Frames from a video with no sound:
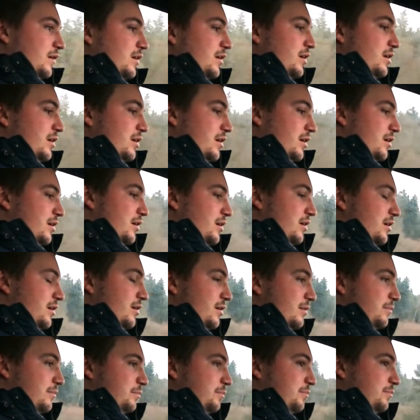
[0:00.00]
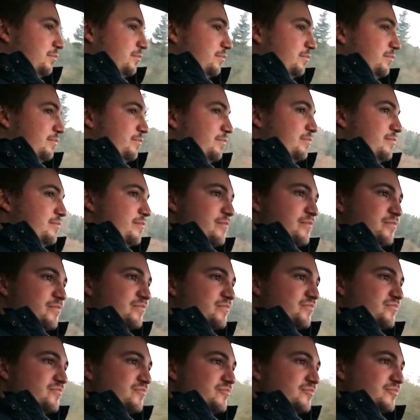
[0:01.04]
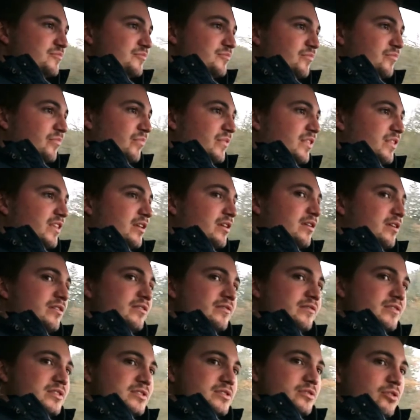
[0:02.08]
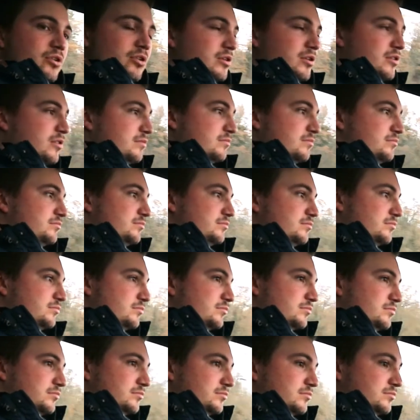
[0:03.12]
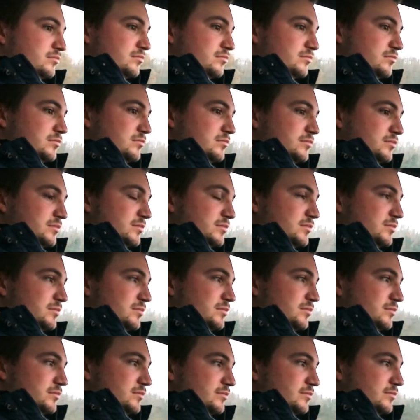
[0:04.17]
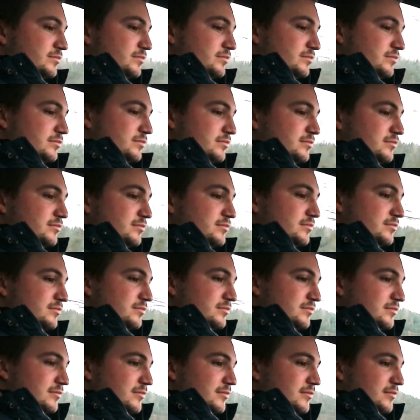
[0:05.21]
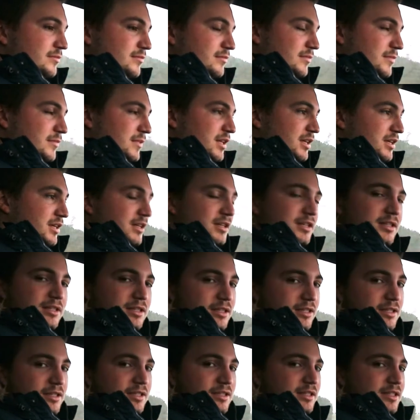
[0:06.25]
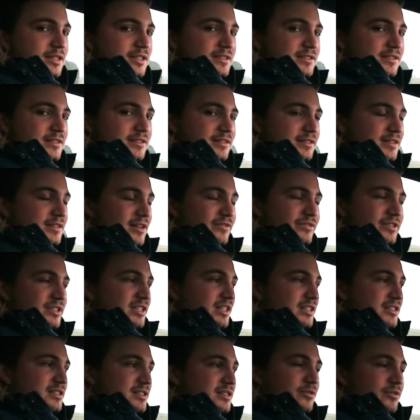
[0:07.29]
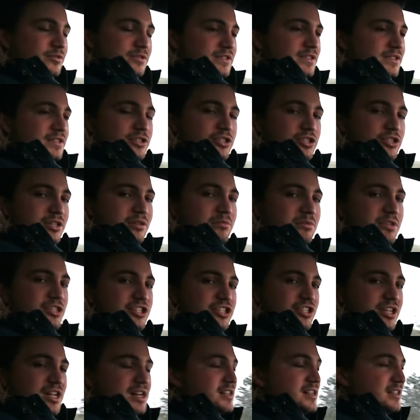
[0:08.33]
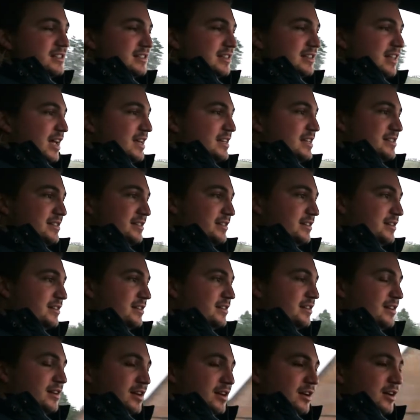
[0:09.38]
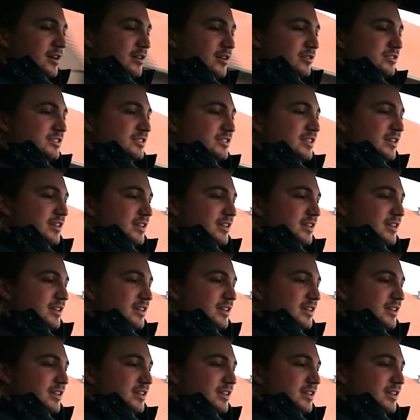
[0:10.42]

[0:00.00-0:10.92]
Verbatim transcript: Ähm, was noch? Bitte in 400 links abbiegen. Dieses Navigationssystem. Ich stelle das leise und